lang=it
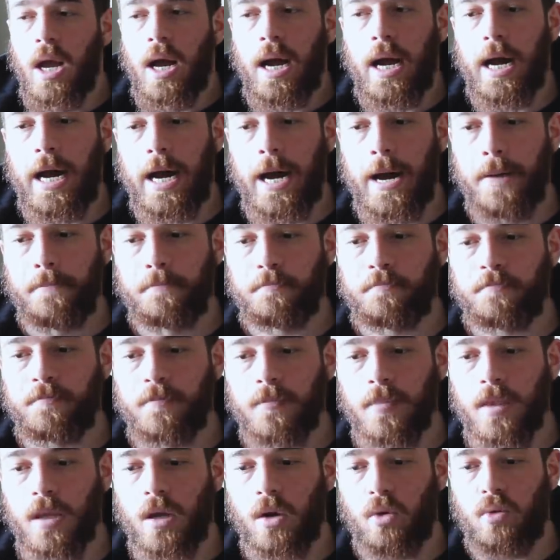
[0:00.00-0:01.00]

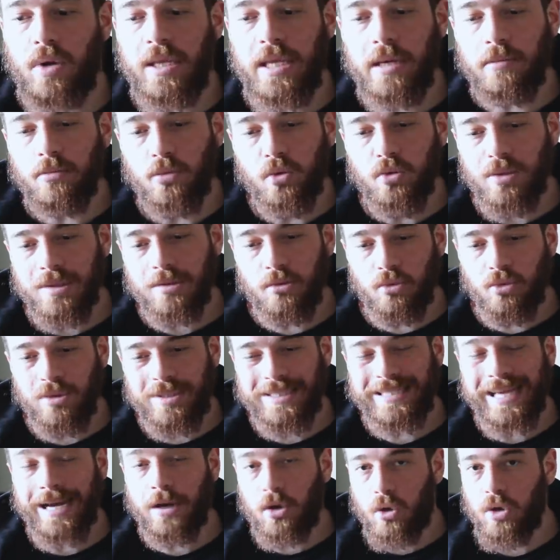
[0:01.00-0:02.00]
Um, quindi un, un,
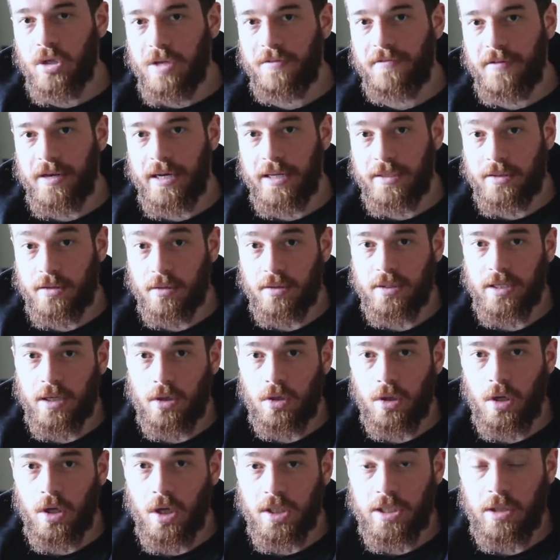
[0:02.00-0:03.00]
sacco di finezze, un
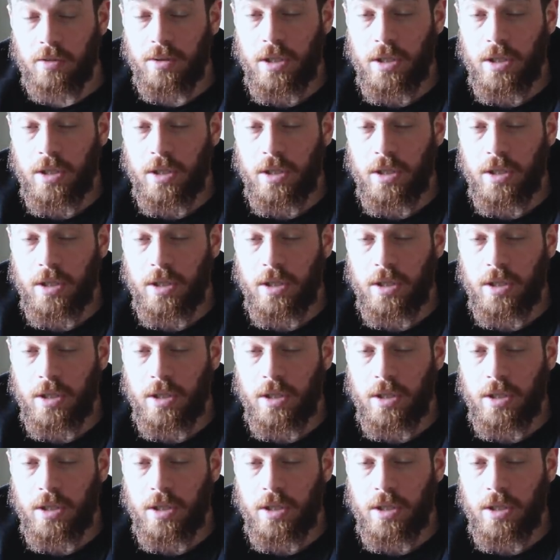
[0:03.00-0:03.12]
sacco di cose.